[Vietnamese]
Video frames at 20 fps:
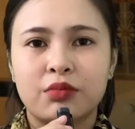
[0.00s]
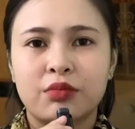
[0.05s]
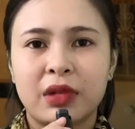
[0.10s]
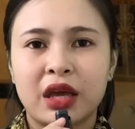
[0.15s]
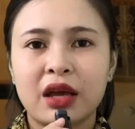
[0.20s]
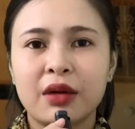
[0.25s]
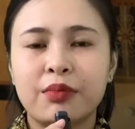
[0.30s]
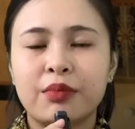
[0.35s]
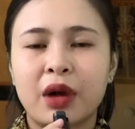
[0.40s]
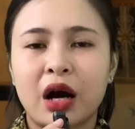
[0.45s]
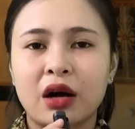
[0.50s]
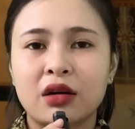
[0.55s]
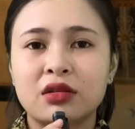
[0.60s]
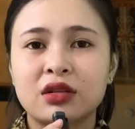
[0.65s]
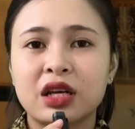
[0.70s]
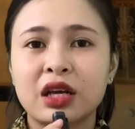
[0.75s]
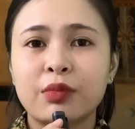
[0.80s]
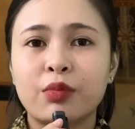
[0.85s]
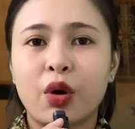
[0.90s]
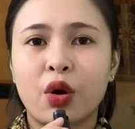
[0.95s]
Mẹ
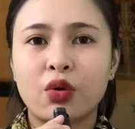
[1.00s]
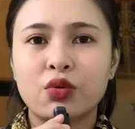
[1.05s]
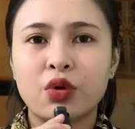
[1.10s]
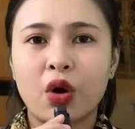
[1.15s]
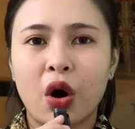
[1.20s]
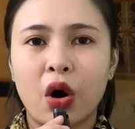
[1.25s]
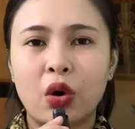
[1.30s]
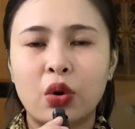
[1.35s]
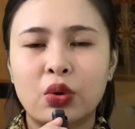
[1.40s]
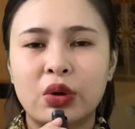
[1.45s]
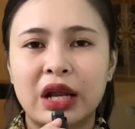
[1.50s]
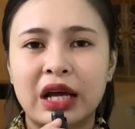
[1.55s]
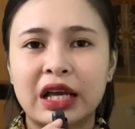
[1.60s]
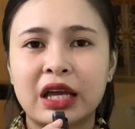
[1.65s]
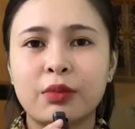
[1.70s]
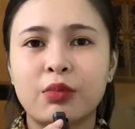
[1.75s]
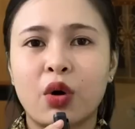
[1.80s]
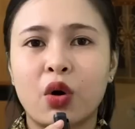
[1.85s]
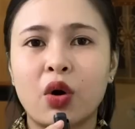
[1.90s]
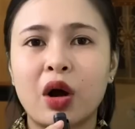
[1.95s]
bận cái bộ đồ là
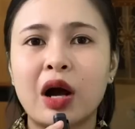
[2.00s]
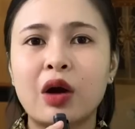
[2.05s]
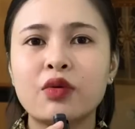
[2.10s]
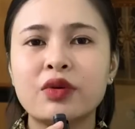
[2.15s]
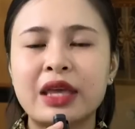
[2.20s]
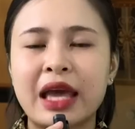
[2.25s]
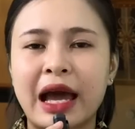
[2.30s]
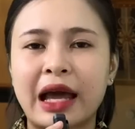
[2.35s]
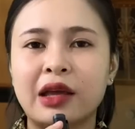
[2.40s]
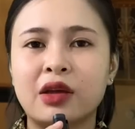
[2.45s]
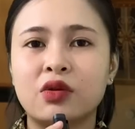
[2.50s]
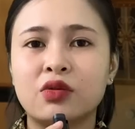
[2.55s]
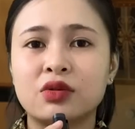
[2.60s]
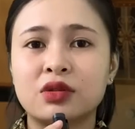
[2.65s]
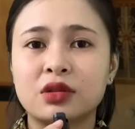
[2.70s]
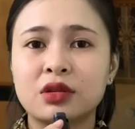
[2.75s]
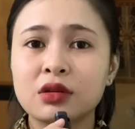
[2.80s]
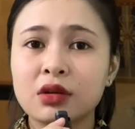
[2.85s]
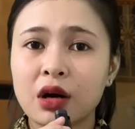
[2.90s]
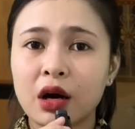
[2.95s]
cái bộ áo dài hồi
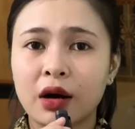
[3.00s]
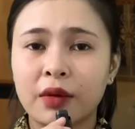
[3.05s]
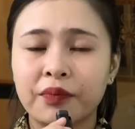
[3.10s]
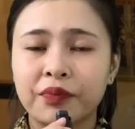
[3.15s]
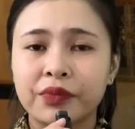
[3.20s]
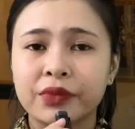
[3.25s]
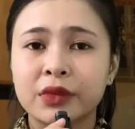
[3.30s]
xưa.